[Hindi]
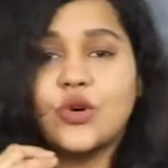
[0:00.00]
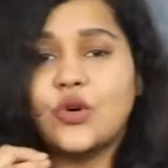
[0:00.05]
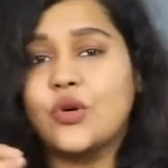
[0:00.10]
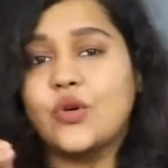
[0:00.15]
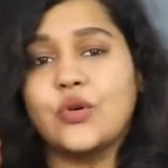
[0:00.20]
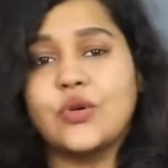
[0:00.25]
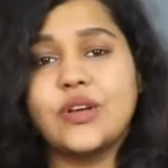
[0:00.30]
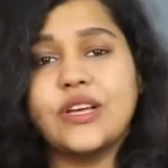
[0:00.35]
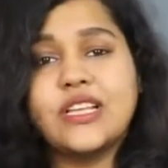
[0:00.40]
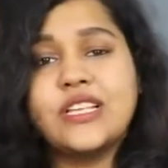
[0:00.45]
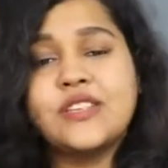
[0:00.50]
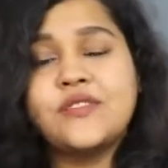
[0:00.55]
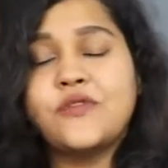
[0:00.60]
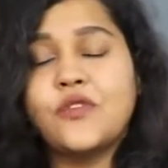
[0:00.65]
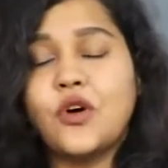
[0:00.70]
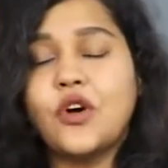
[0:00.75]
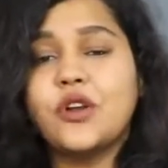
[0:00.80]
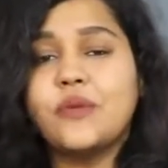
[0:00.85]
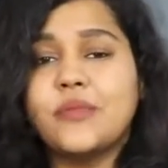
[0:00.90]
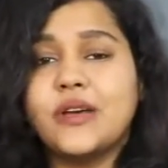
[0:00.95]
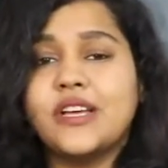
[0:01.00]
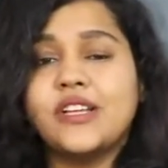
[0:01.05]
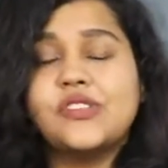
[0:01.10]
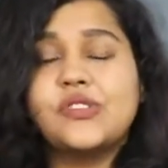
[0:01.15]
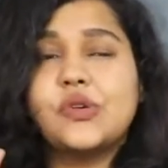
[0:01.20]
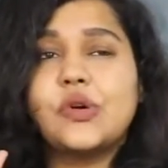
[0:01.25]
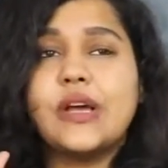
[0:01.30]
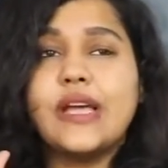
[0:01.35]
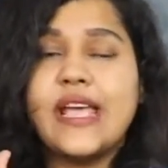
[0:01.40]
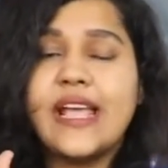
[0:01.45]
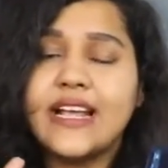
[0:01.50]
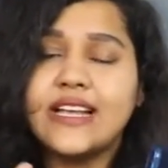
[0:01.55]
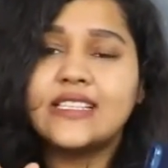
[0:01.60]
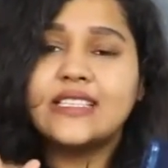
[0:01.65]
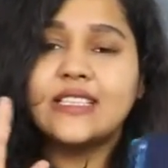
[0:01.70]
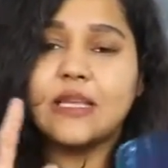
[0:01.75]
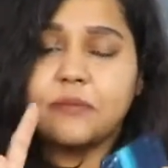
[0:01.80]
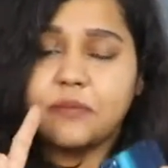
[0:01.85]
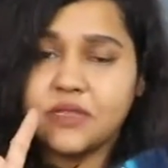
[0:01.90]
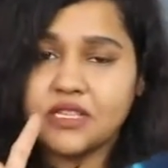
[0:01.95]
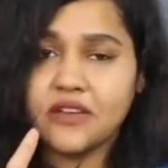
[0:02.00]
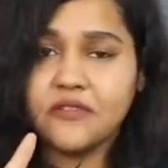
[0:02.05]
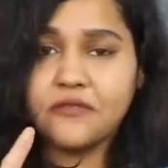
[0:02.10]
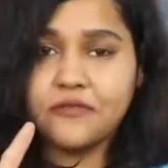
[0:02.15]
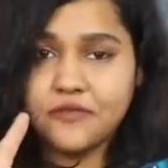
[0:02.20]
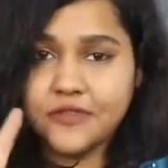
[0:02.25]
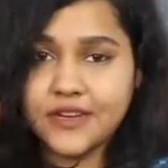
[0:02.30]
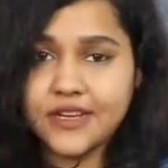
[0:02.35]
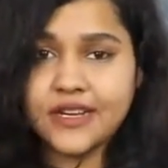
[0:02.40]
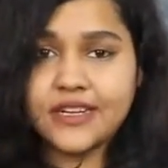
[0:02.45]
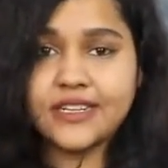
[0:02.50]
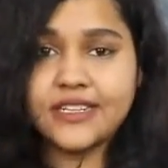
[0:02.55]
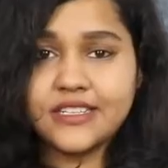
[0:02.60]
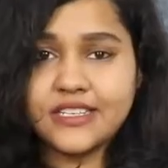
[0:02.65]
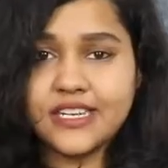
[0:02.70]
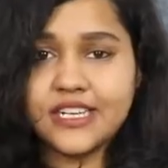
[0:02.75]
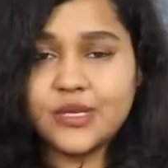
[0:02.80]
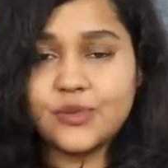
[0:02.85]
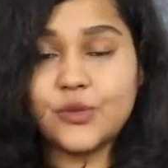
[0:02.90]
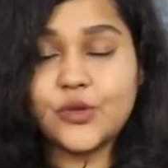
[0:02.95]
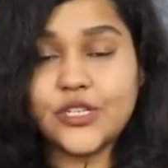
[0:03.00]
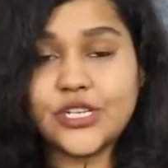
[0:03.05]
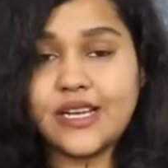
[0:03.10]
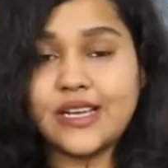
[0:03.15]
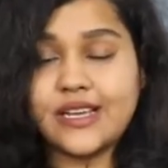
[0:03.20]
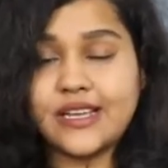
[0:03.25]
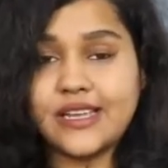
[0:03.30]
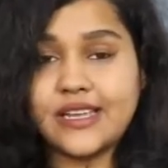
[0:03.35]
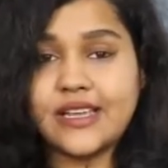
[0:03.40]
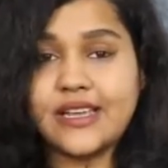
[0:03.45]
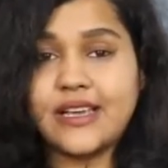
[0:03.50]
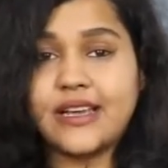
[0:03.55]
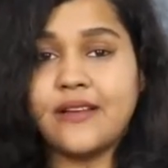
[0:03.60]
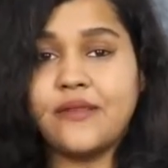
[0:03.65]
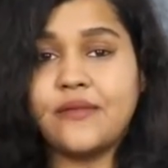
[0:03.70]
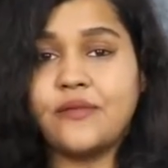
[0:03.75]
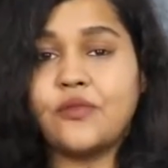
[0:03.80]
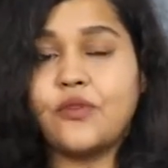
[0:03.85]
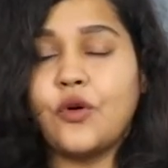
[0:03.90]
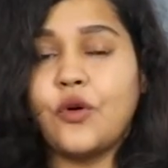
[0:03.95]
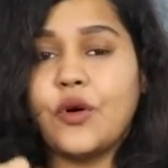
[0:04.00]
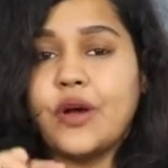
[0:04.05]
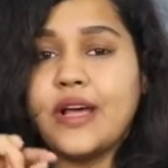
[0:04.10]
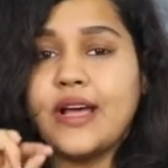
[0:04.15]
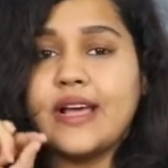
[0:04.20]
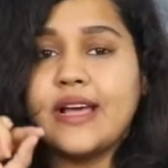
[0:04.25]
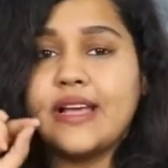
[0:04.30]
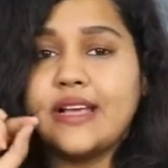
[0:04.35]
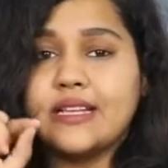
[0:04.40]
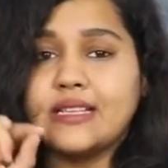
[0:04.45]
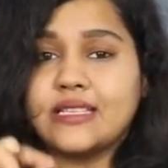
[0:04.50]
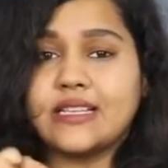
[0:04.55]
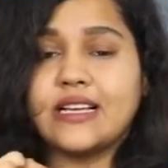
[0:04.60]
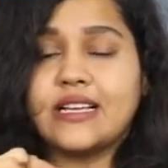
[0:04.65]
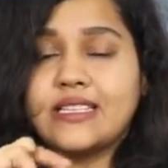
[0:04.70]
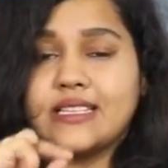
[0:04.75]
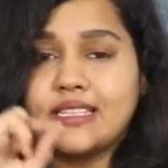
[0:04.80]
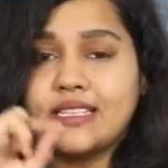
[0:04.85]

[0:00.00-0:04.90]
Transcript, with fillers: तो इस फ़ोन में जो एक सबसे वियर्ड चीज़ मुझे लगी है वो है इसका